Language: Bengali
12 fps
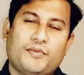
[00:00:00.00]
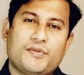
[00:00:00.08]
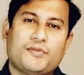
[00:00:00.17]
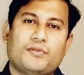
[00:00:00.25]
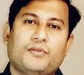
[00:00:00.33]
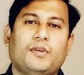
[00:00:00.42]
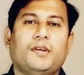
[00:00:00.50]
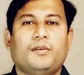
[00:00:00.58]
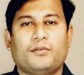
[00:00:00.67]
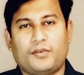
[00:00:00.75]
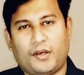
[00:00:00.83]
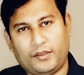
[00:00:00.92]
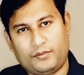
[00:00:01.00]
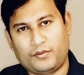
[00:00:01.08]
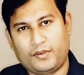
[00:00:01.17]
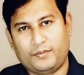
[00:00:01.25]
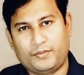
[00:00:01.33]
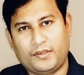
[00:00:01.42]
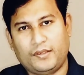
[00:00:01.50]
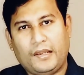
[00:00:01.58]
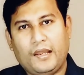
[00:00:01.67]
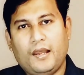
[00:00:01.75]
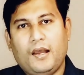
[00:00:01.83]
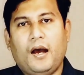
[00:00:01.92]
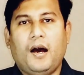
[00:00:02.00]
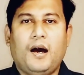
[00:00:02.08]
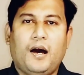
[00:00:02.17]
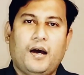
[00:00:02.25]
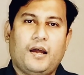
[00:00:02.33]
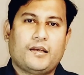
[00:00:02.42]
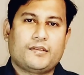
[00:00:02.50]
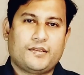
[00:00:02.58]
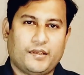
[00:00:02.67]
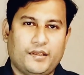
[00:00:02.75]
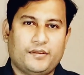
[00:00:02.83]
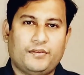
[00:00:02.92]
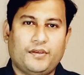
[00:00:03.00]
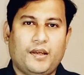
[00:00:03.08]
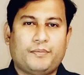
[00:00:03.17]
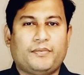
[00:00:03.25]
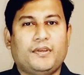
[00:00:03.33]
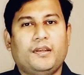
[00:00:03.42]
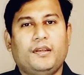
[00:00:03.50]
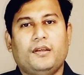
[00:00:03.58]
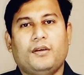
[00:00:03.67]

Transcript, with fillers: প্রয়োজন হলে নোটারি করে নেবেন আর সেক্ষেত্রে আপনি